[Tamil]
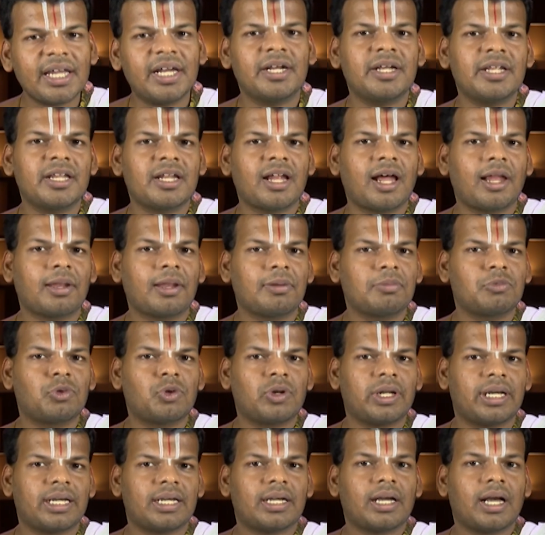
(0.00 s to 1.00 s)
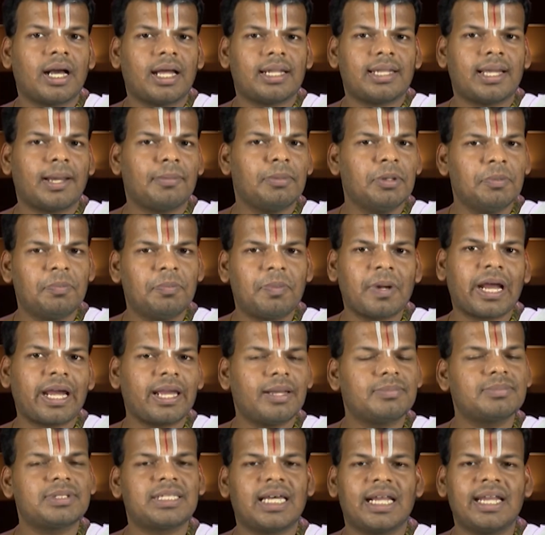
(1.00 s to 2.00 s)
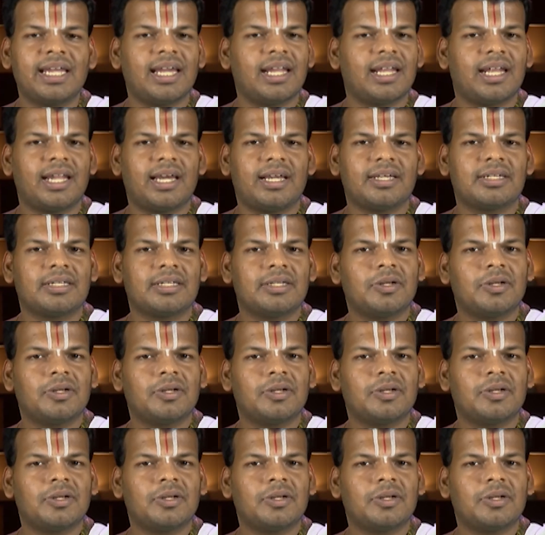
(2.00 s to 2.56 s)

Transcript: எண்ணினாலும் கூட அந்த அபிப்பிராயம் சரியல்ல